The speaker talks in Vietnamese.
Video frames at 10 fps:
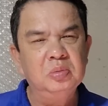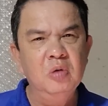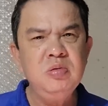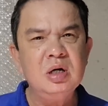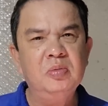
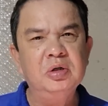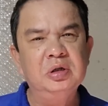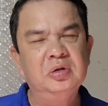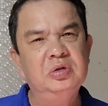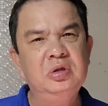vốn là
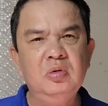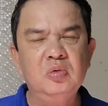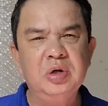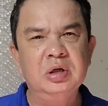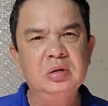người có
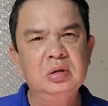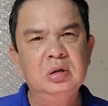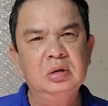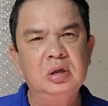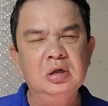chức quyền
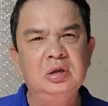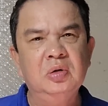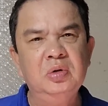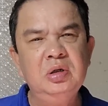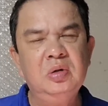từ
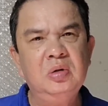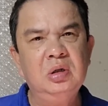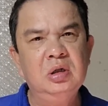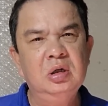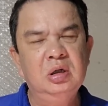chối
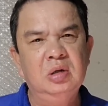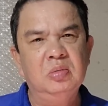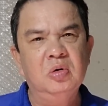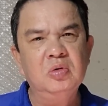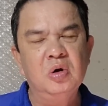đo
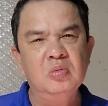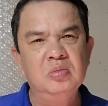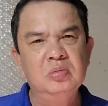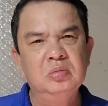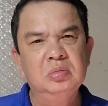nồng độ cồn